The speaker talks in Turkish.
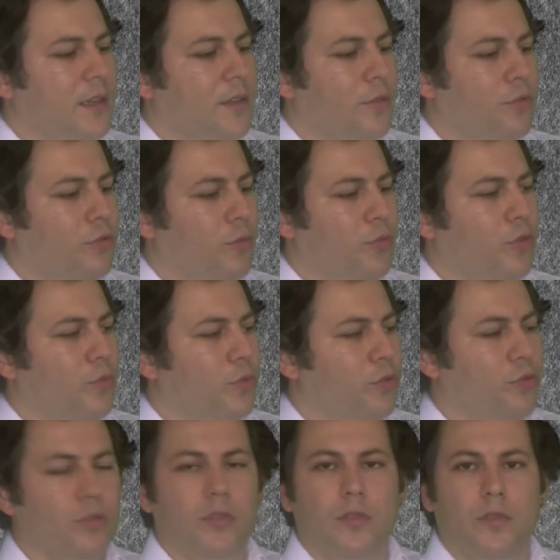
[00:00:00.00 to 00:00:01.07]

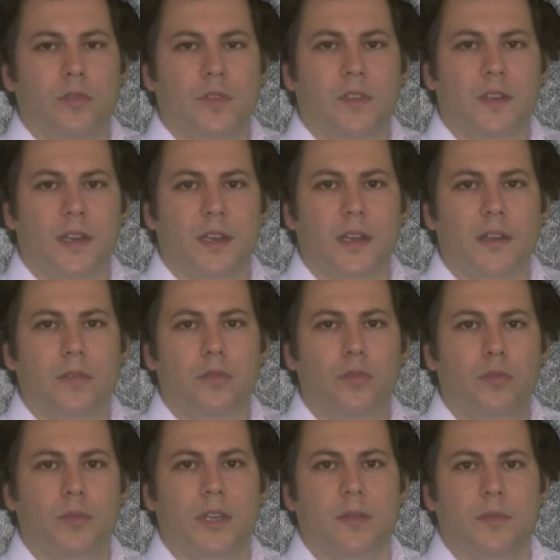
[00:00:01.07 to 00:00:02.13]
somunumuzu sıkarak
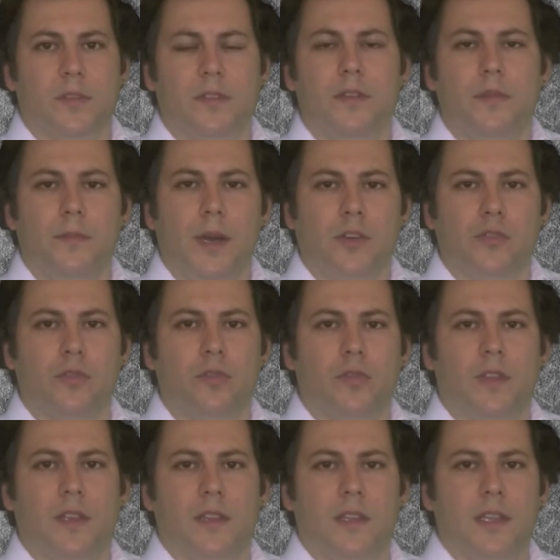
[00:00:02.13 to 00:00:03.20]
rulmanımızı manşon
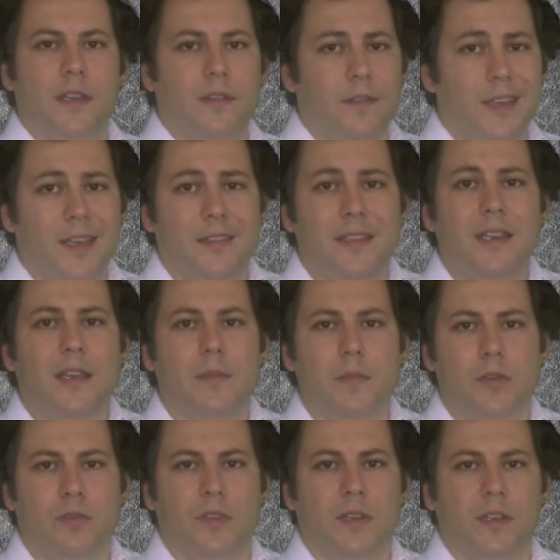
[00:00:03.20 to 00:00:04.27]
üzerinde veya direkt
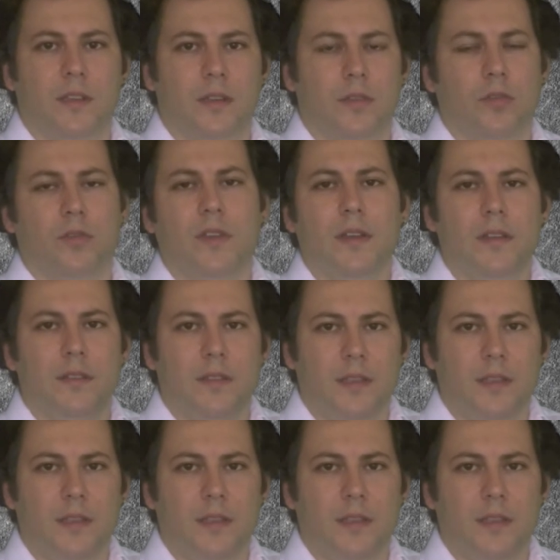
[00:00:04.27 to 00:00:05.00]
mil üzerine takıyorsak